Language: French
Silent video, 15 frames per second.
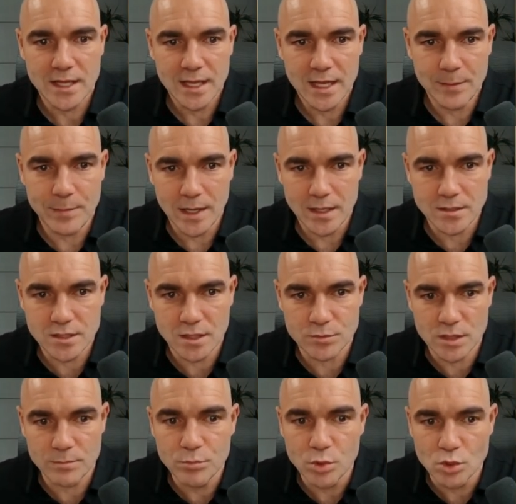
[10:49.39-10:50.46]
Et par exemple,
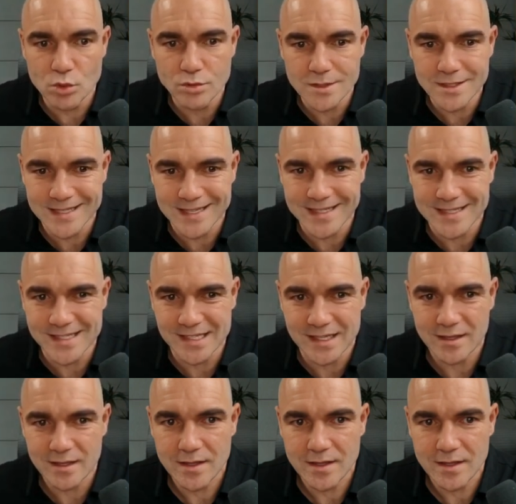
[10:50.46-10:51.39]
j'aime beaucoup celle-ci.